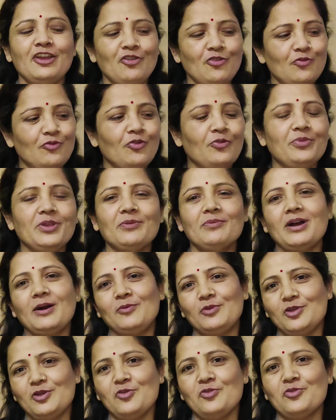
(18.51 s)
वो भी मैं
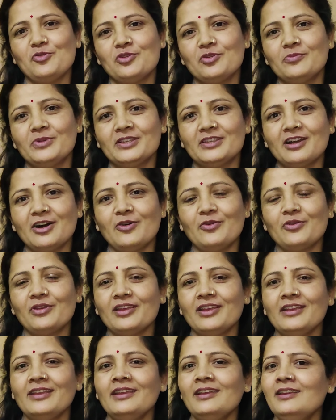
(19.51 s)
आप लोगों को
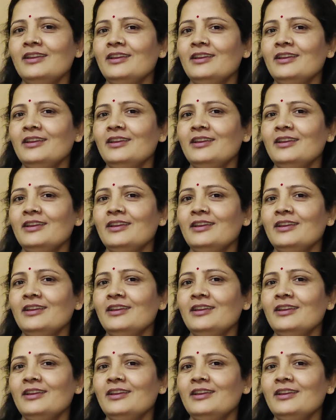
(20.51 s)
बताऊंगी